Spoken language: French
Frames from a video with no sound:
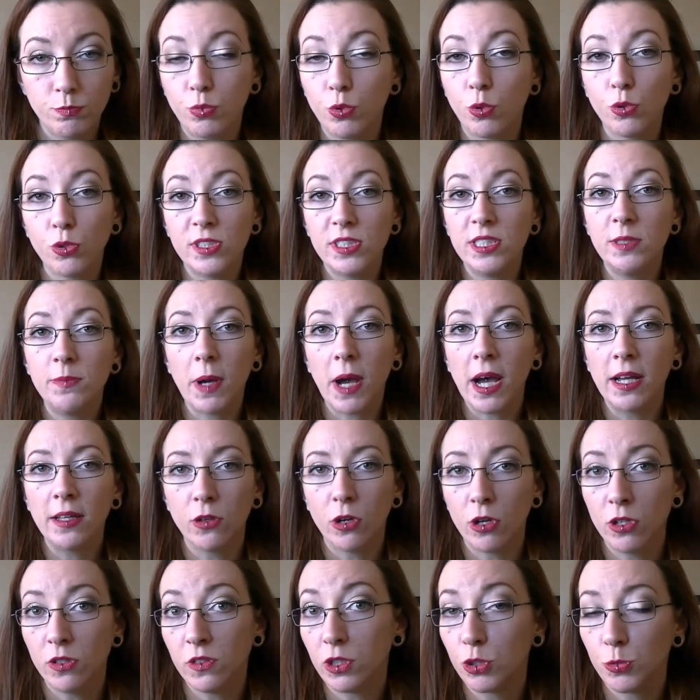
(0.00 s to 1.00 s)
pour le site
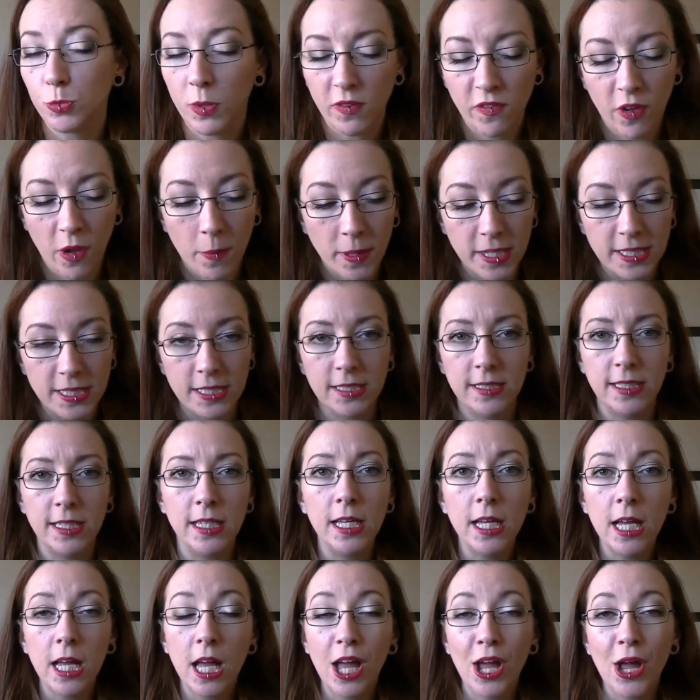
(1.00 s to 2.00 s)
Paradrugs, hein, je préfère
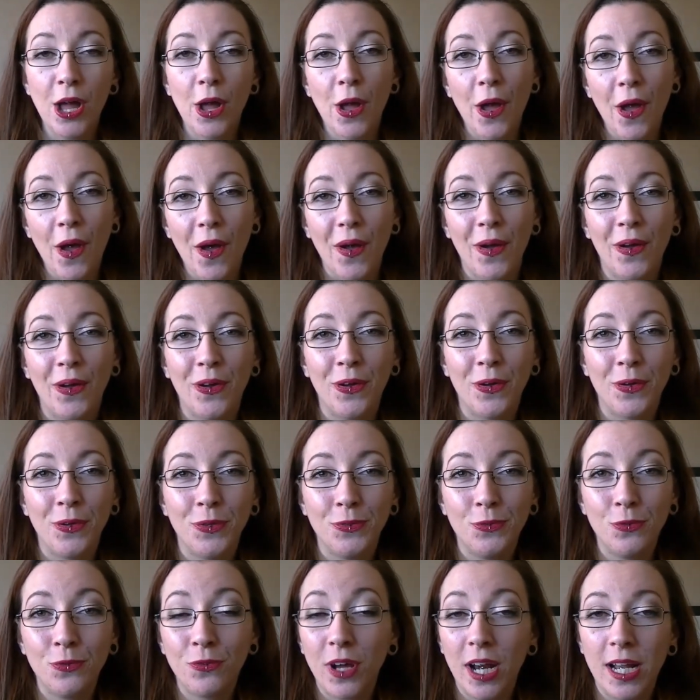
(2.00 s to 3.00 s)
préciser.
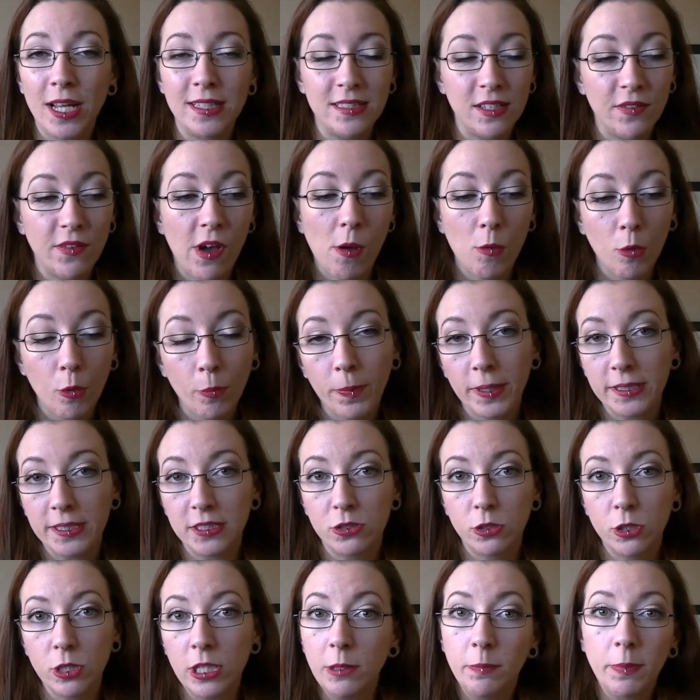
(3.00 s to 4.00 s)
Euh, donc voilà, c'est vraiment
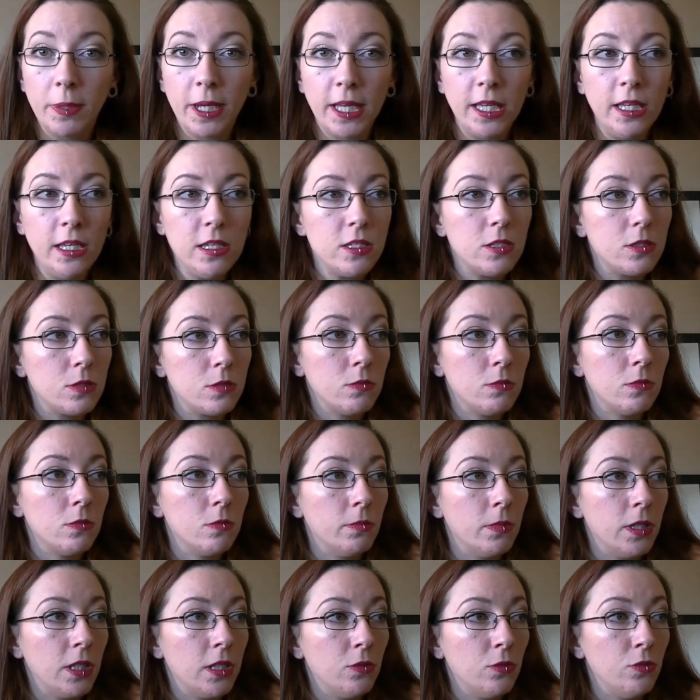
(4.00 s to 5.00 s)
parce que les prix sont
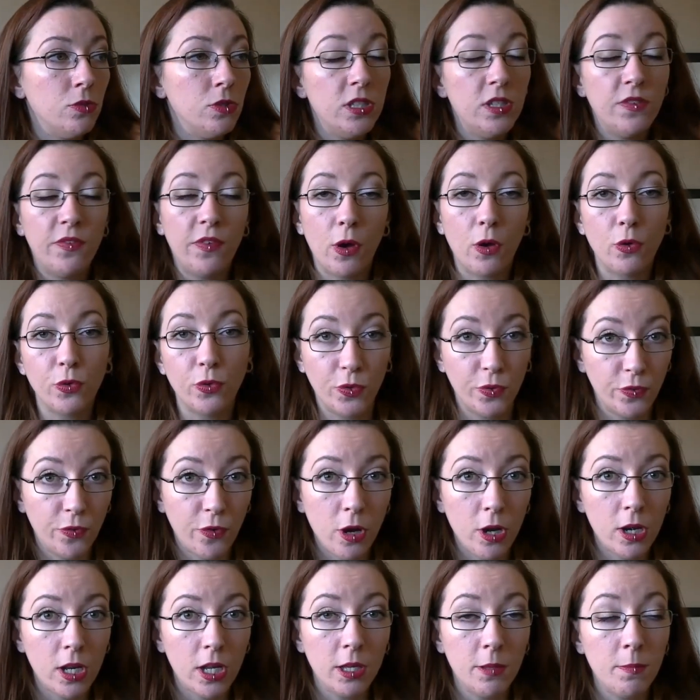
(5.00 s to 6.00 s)
mais d'une différence
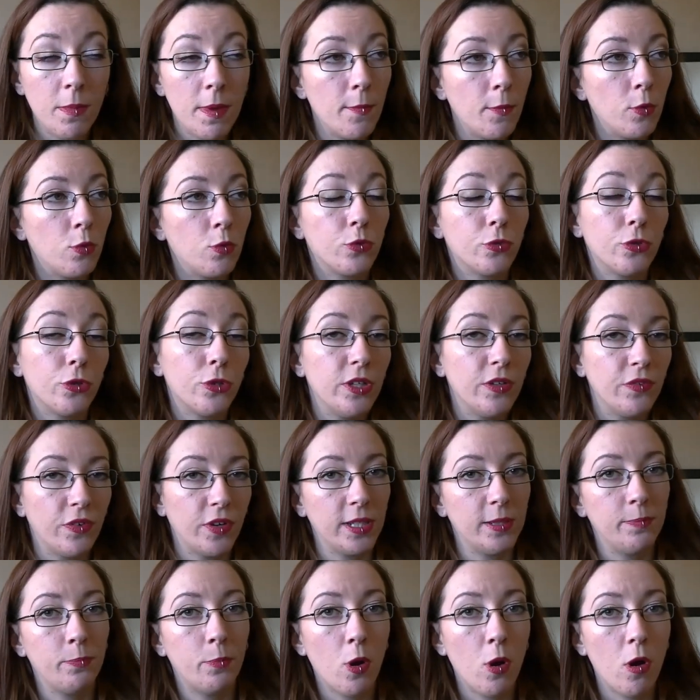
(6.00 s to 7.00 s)
folle. Et même en comptant des
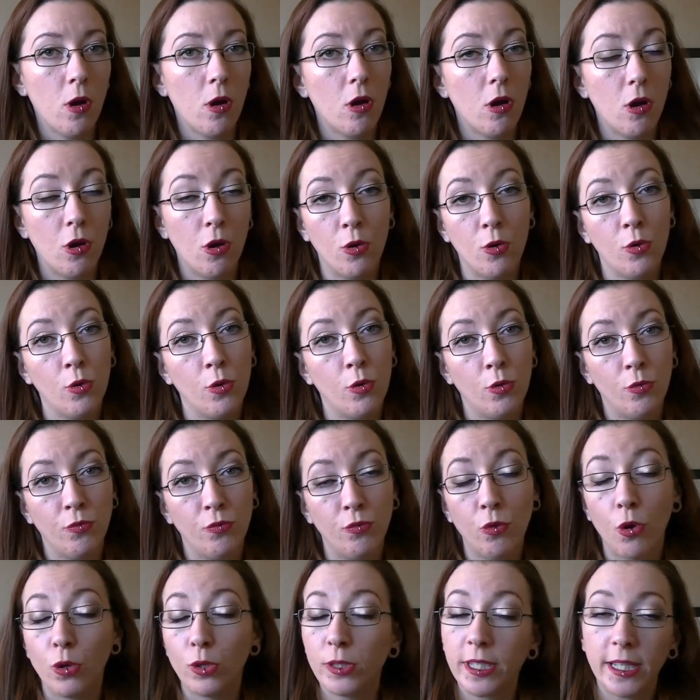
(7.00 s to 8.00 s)
frais de port,
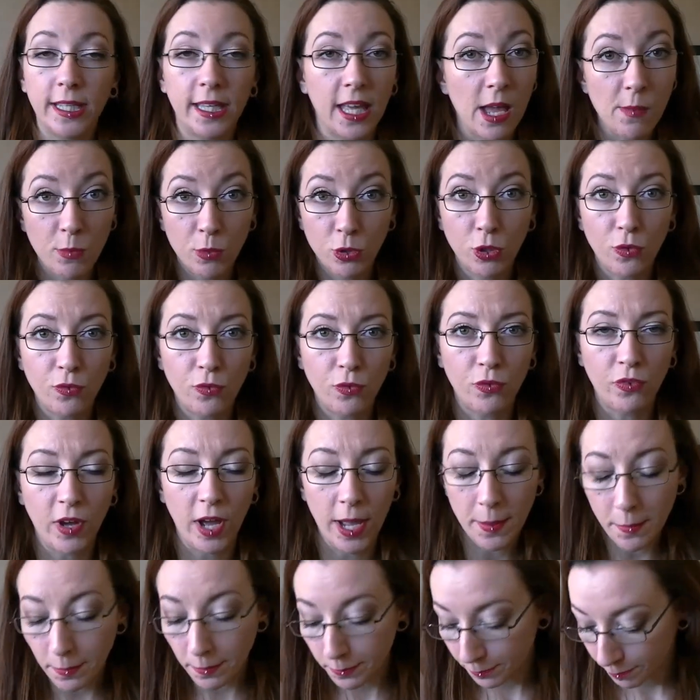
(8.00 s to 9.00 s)
vous rentrez carrément dans vos
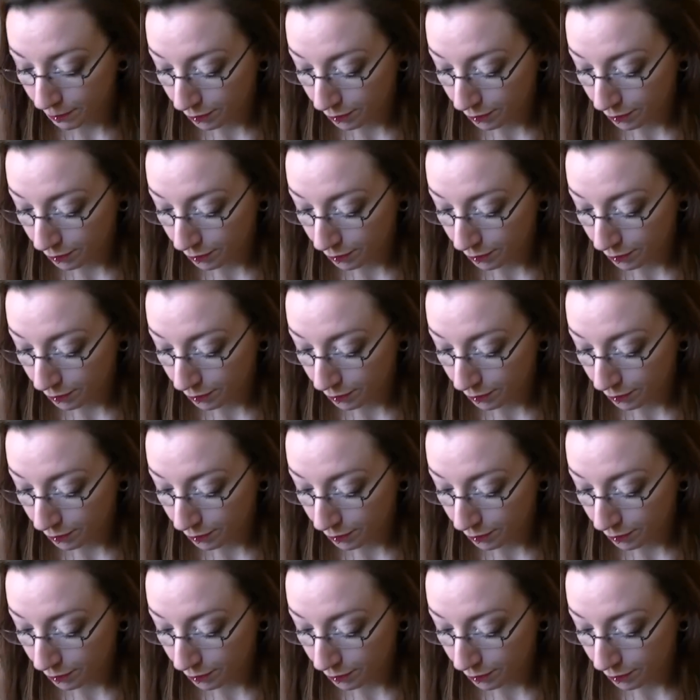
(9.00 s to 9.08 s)
frais.